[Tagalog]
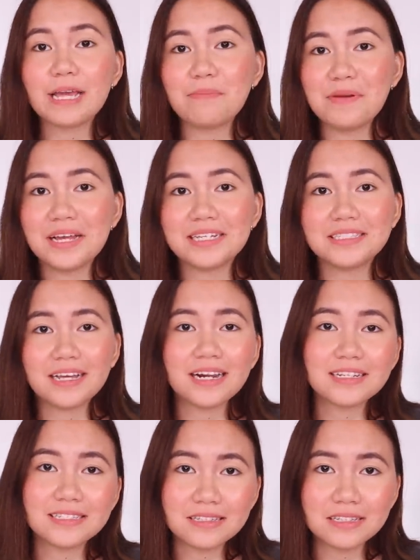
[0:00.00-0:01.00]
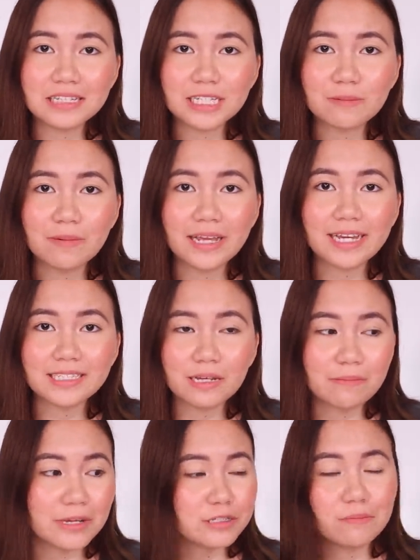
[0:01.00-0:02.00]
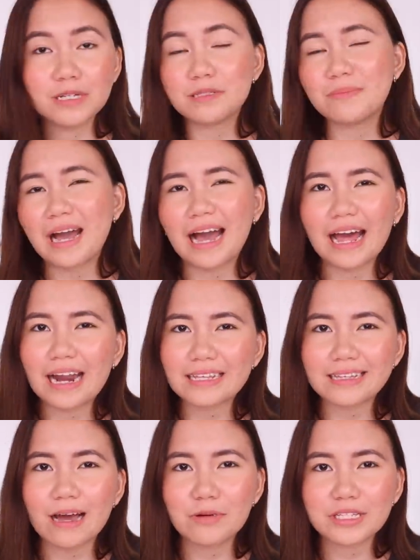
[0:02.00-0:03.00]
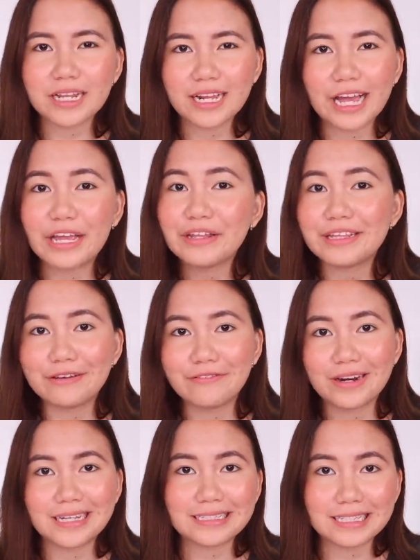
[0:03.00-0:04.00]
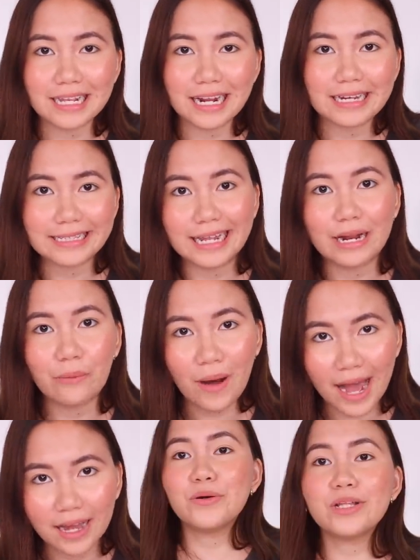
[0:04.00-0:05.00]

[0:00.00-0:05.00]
IPS LCD display kasi medyo mas mahahalata mo talaga yung difference nilang dalawa.